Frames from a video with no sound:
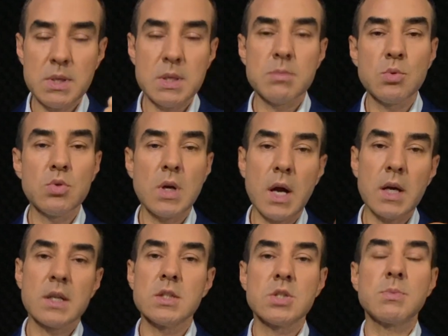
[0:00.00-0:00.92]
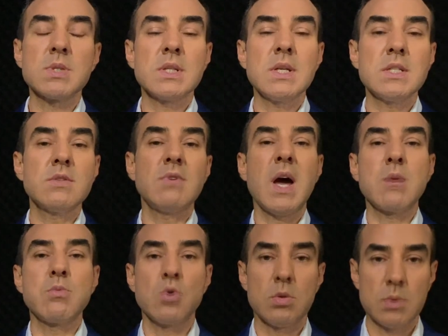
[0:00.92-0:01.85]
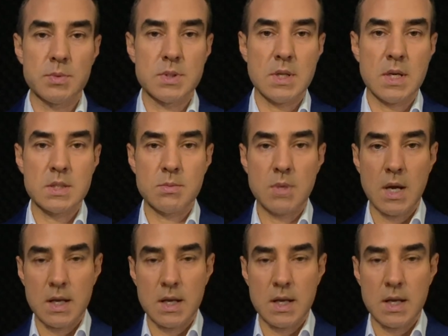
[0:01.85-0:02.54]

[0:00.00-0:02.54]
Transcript: Bir bu yangının çıkmasına izin vermiyor olmamız lazım.